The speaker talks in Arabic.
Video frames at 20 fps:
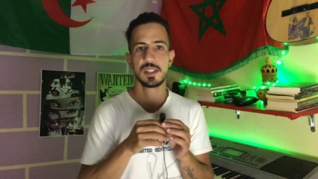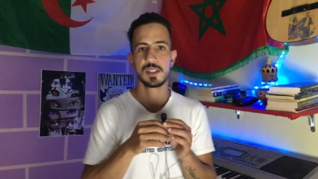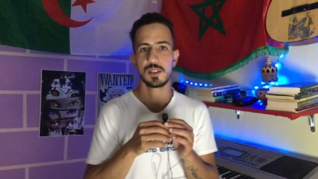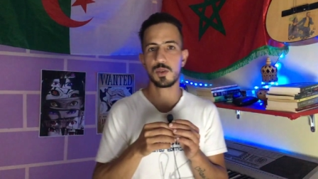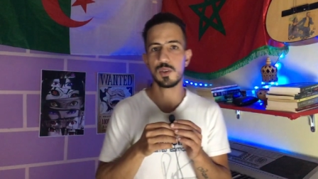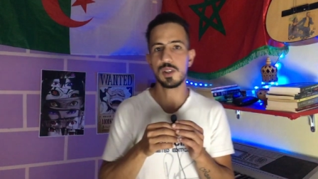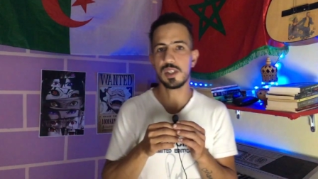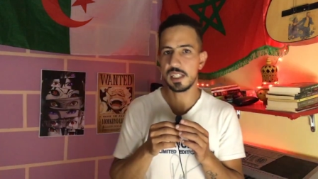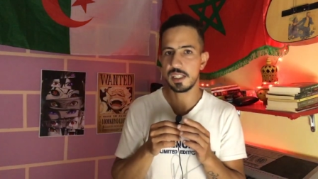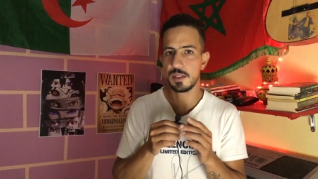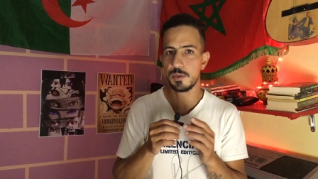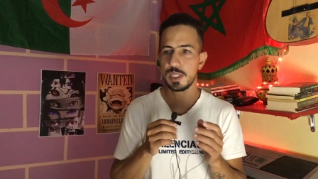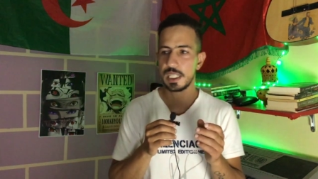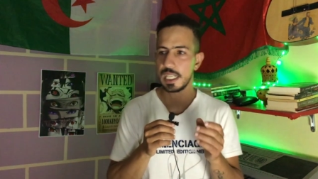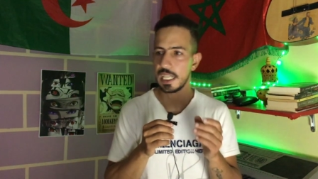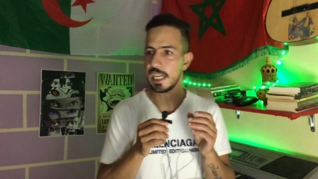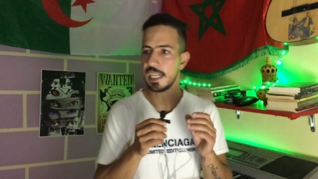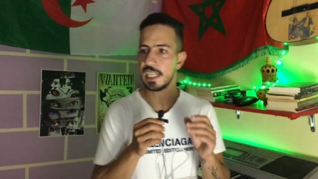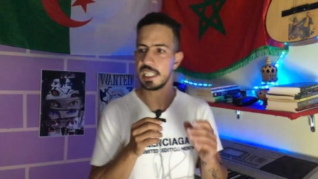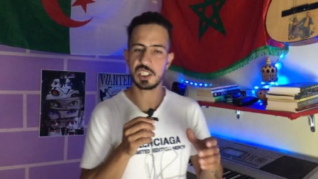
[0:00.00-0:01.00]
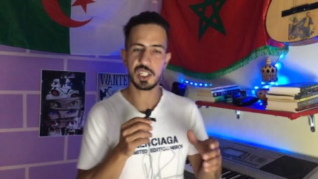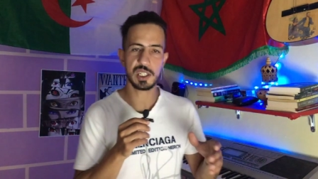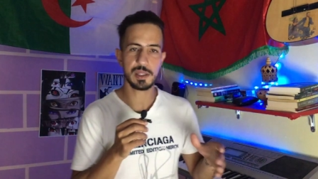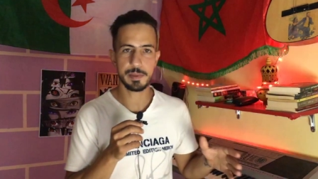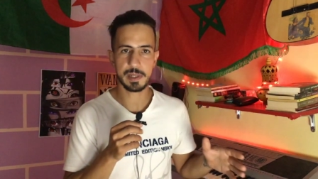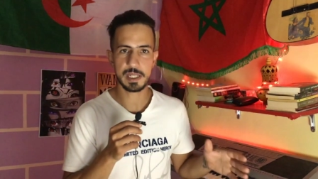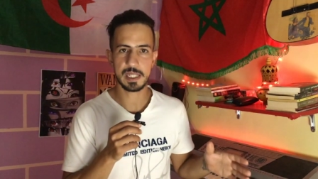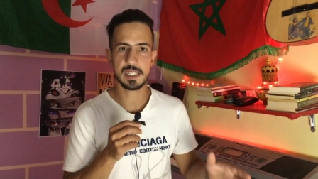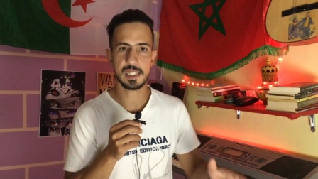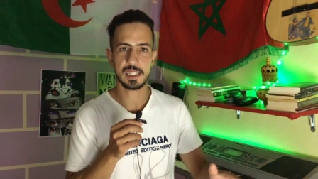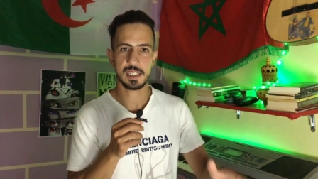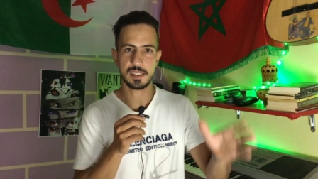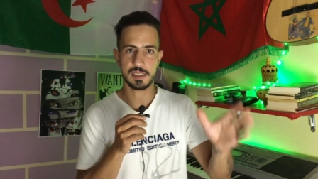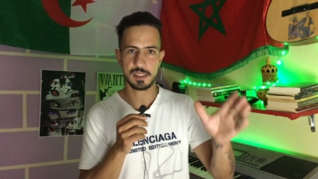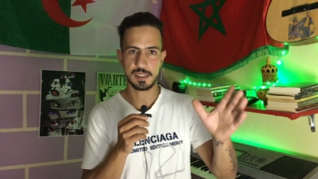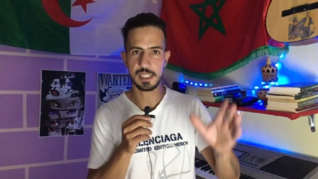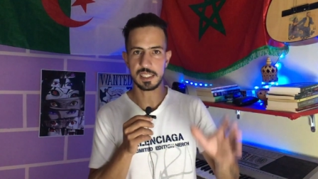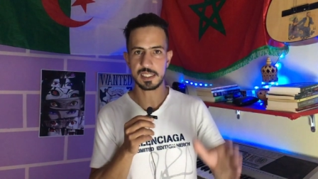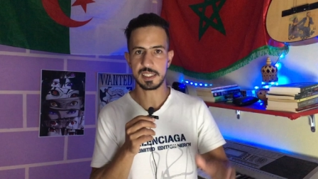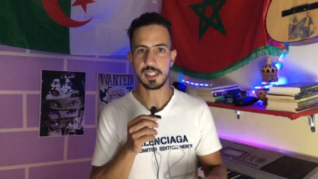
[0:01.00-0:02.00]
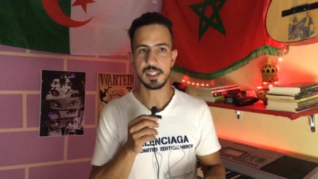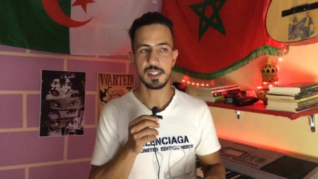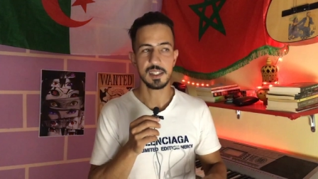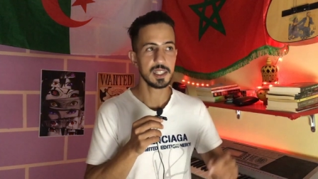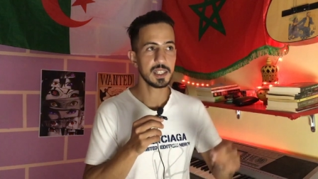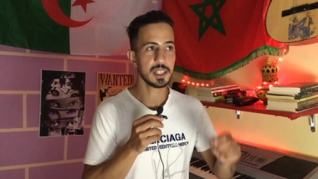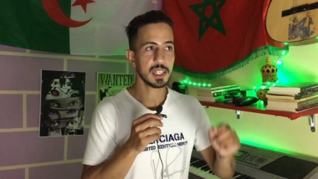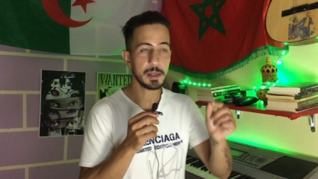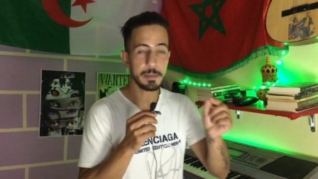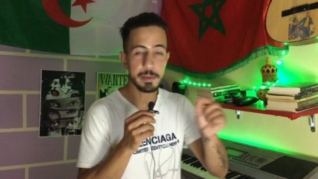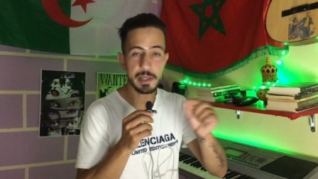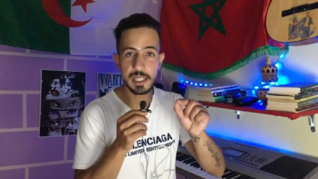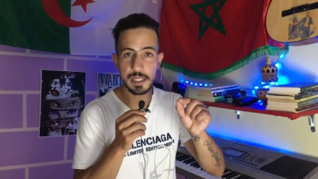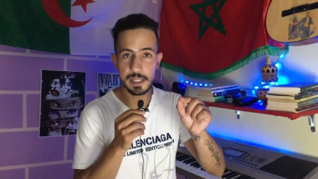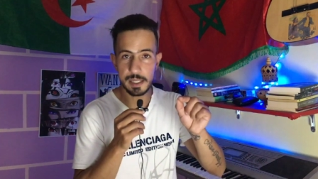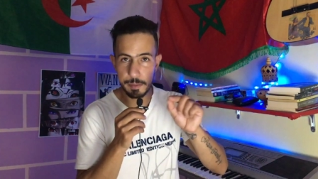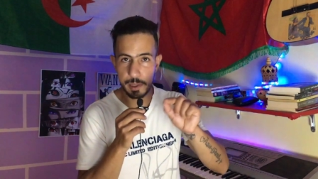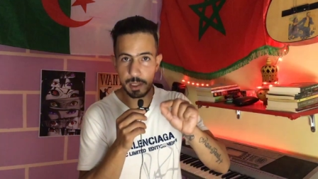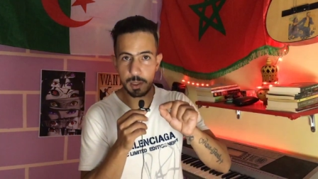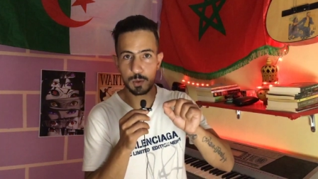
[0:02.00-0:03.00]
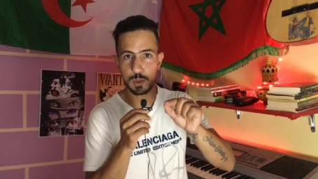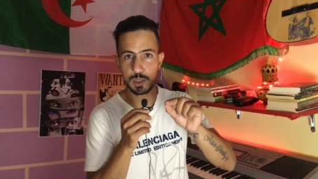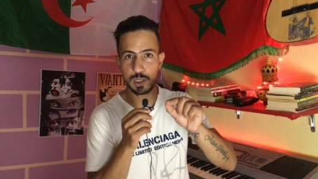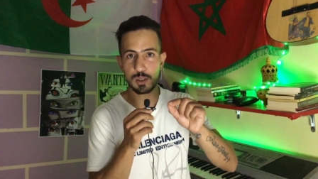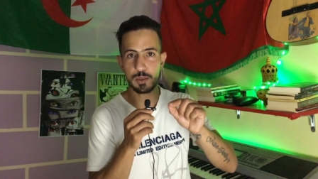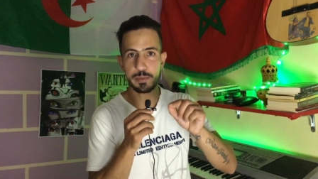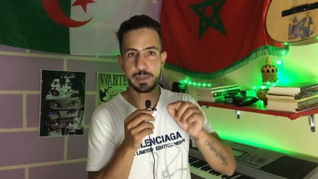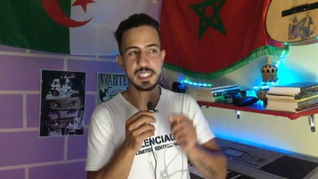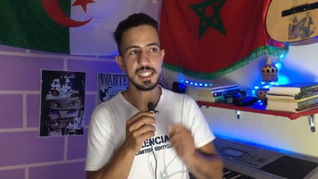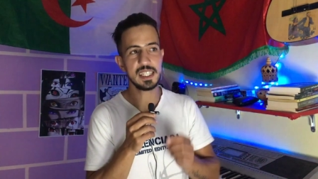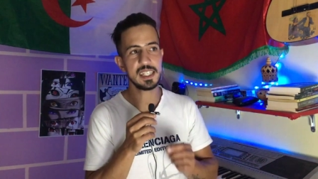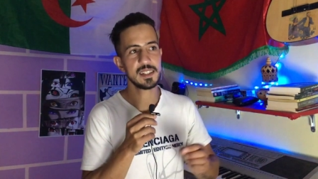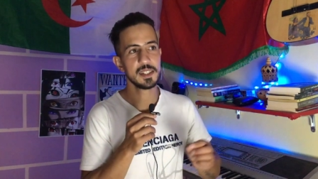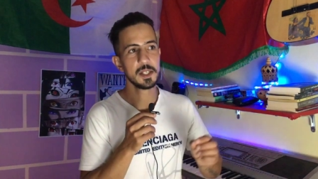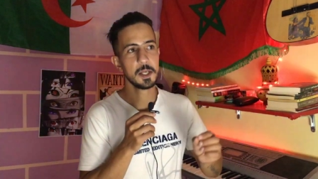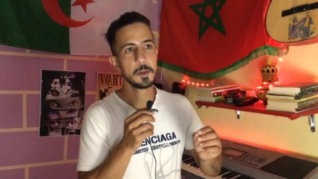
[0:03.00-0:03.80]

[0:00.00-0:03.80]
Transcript: كل ولايه جايبه ناسها قبل ما نوصلوا بعدا